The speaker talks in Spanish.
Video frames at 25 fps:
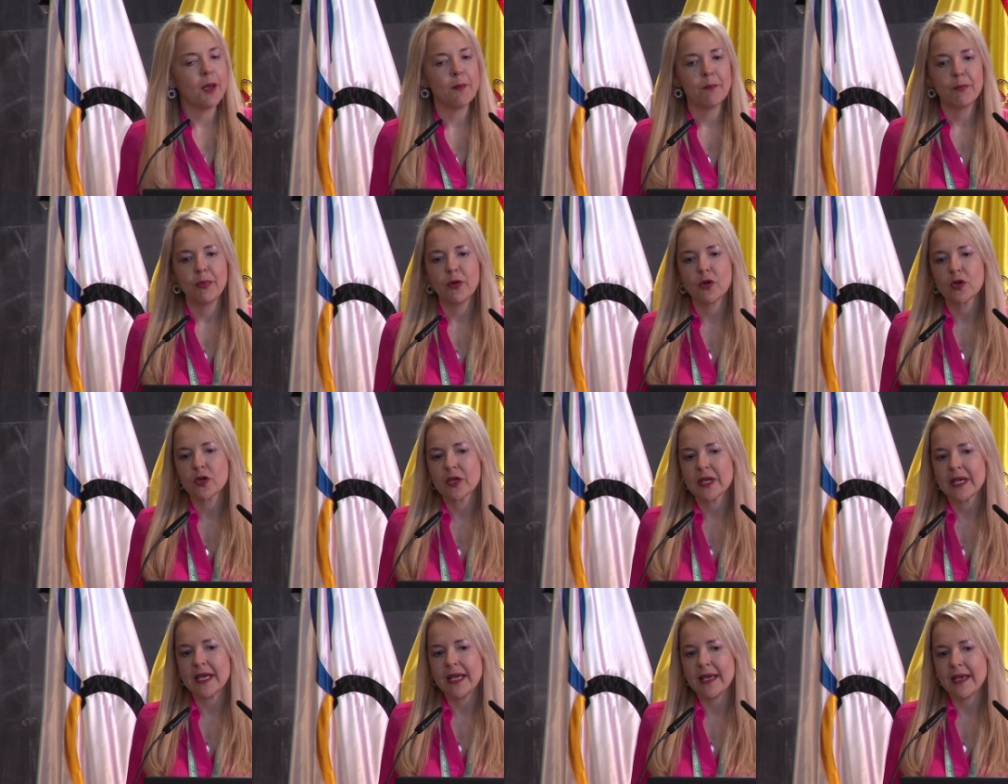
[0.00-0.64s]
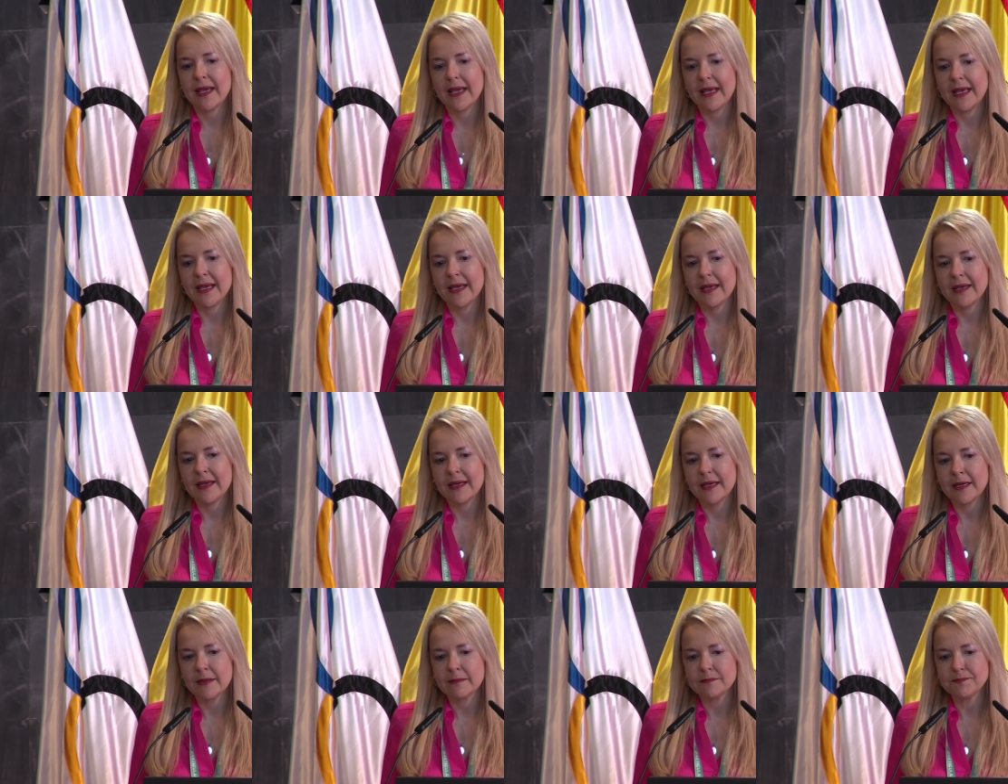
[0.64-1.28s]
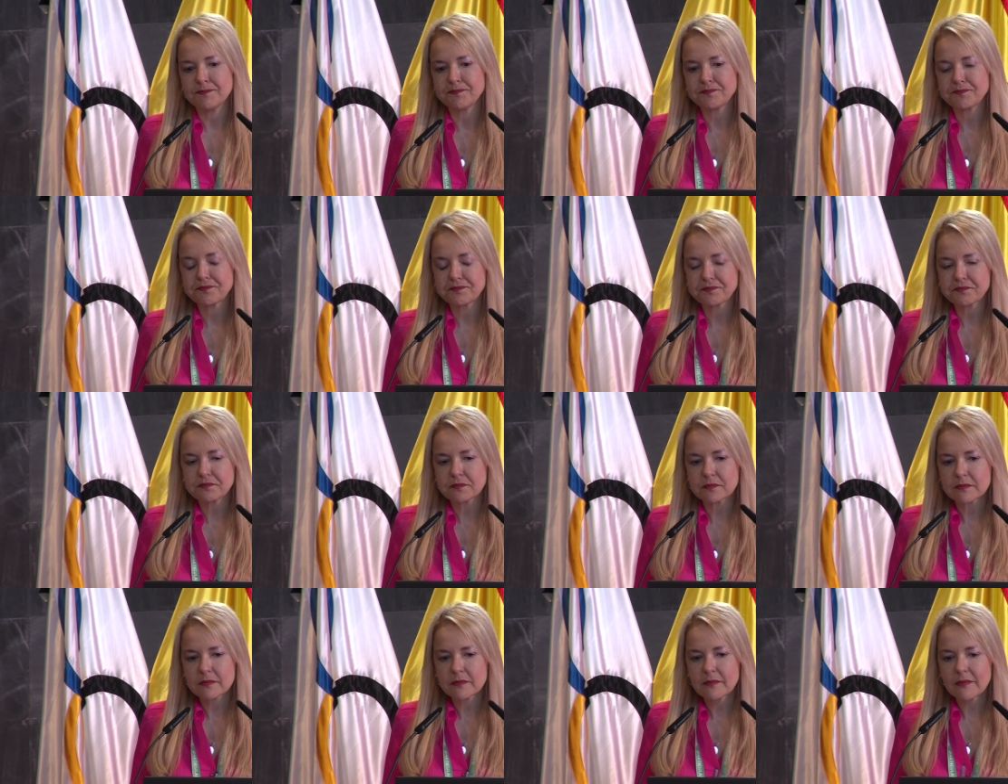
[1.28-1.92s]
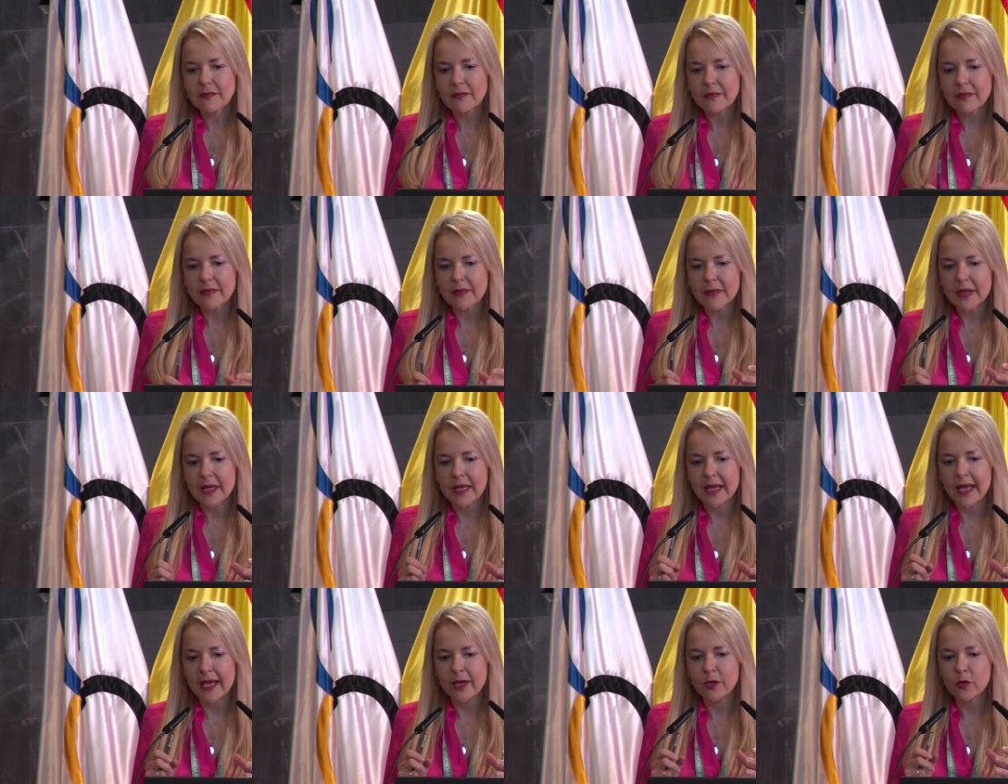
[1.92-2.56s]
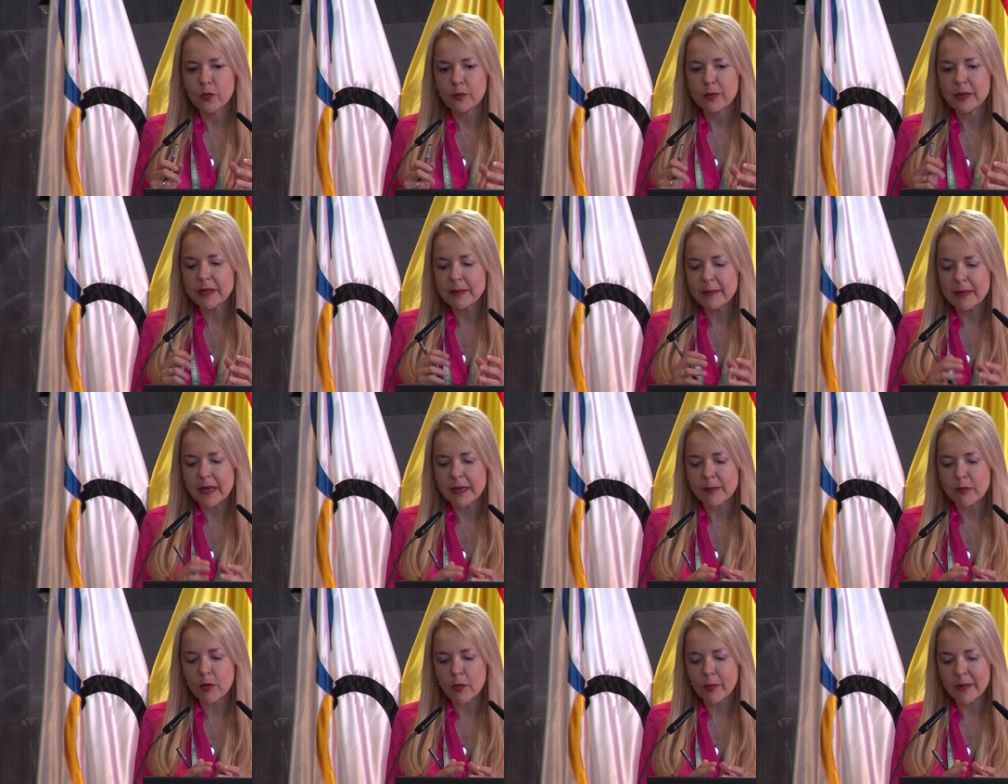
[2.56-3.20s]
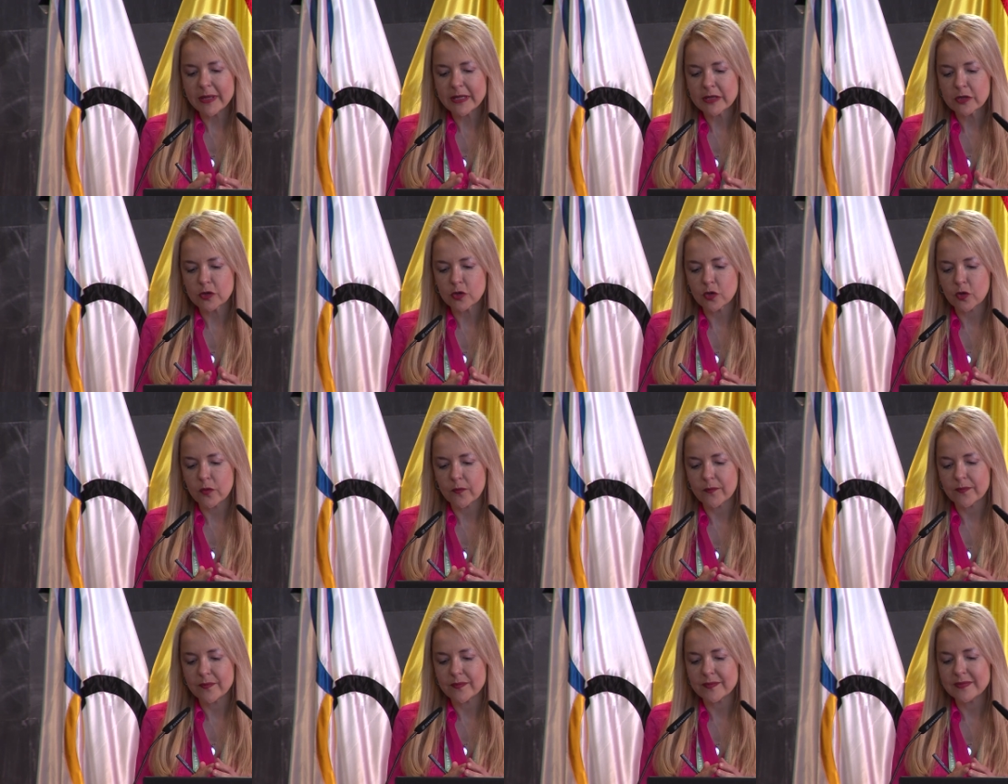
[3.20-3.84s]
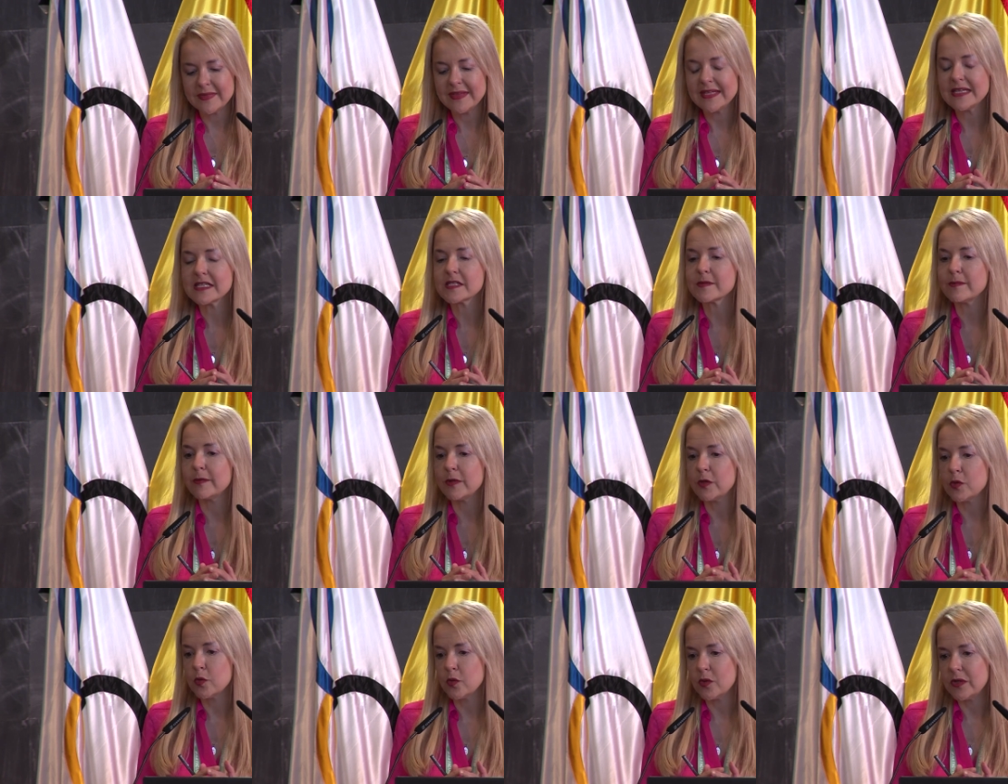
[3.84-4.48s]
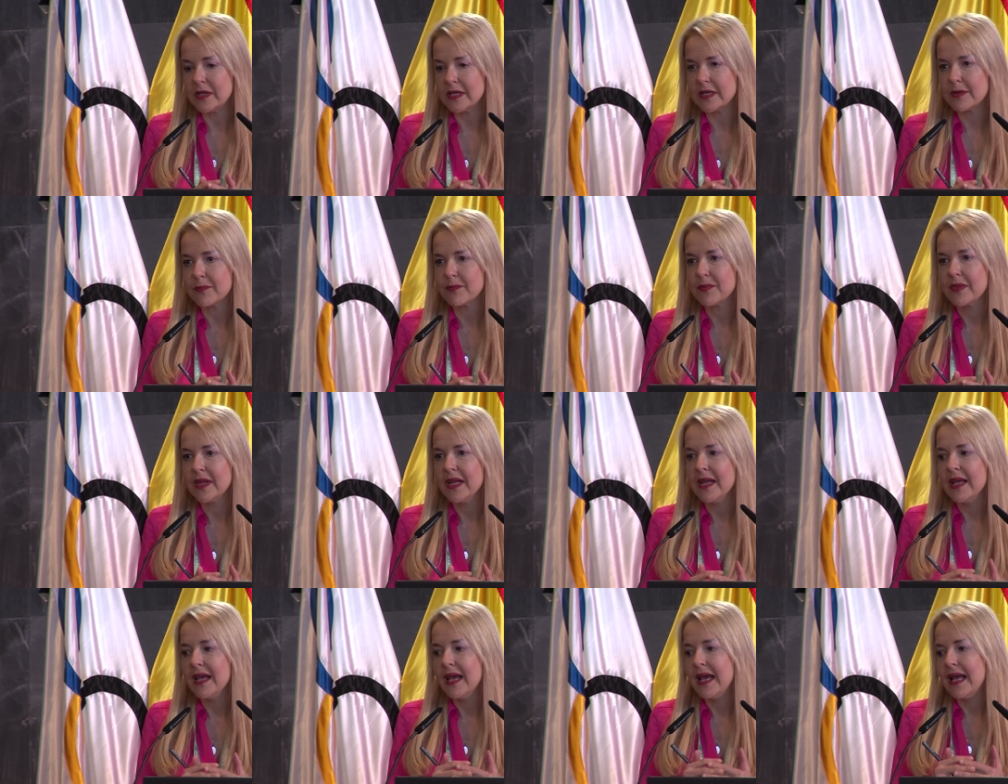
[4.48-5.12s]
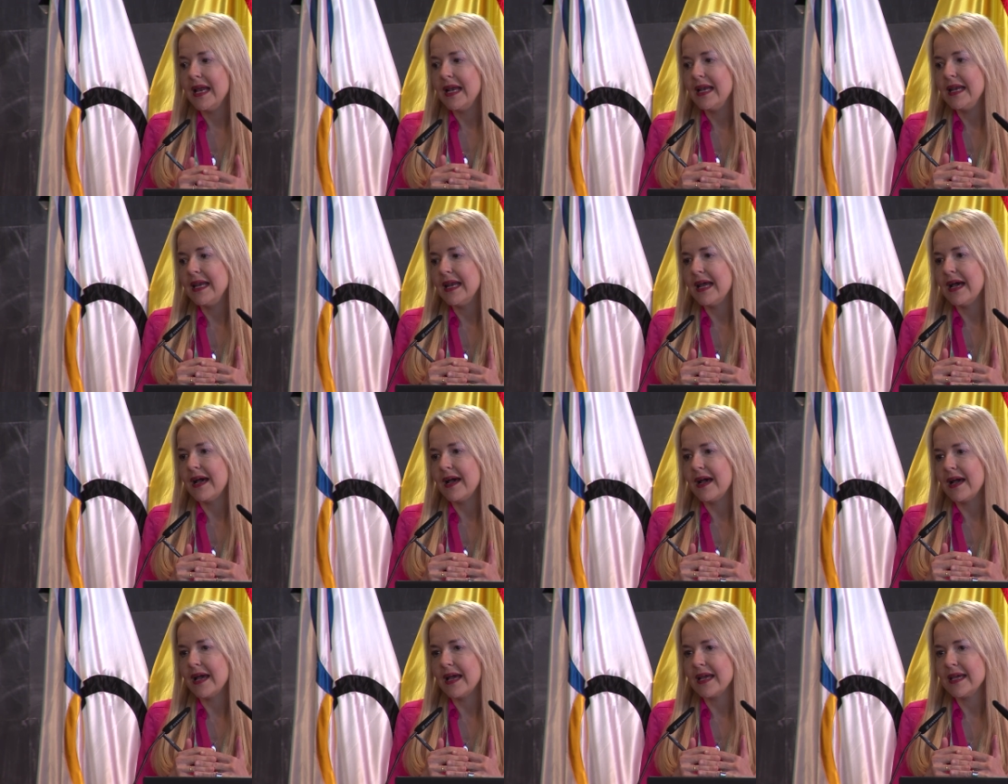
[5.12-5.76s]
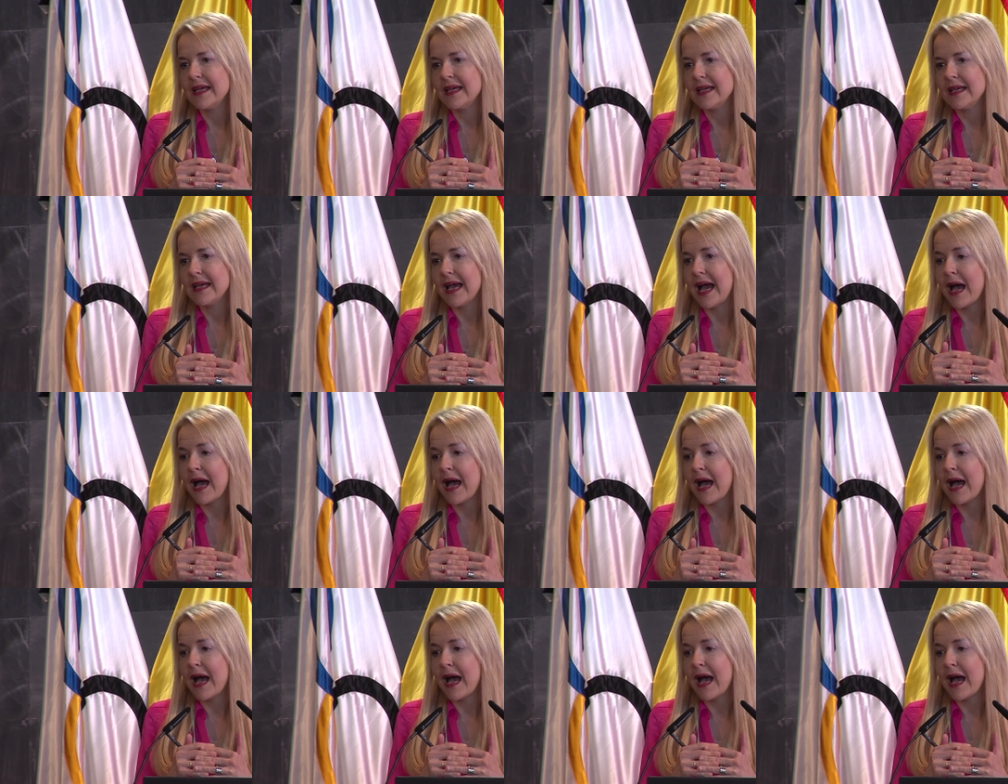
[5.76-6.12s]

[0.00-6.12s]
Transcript: Porque em, en un primer momento disminuye la eh,